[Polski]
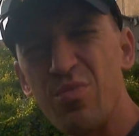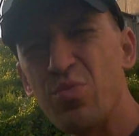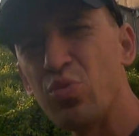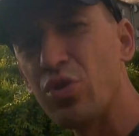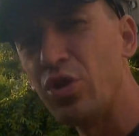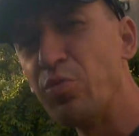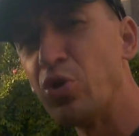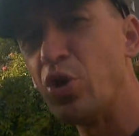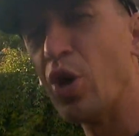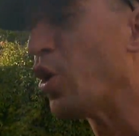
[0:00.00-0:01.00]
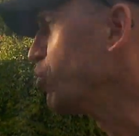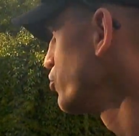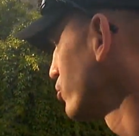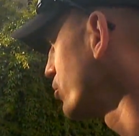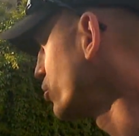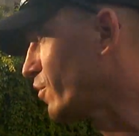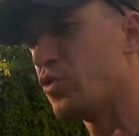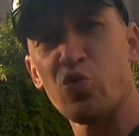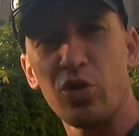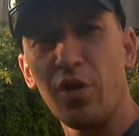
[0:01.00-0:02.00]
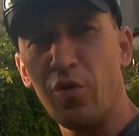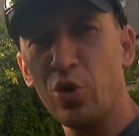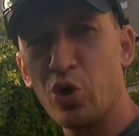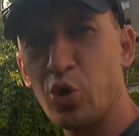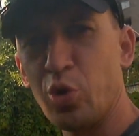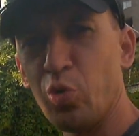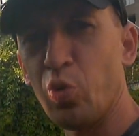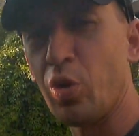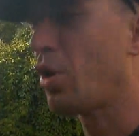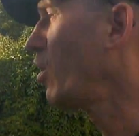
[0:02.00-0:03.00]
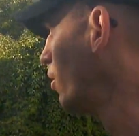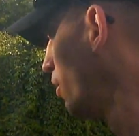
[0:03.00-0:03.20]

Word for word: bym tutaj nie przyjechał i bym się nawet nie dowiedział, że takie fajne rzeczy są tutaj. A,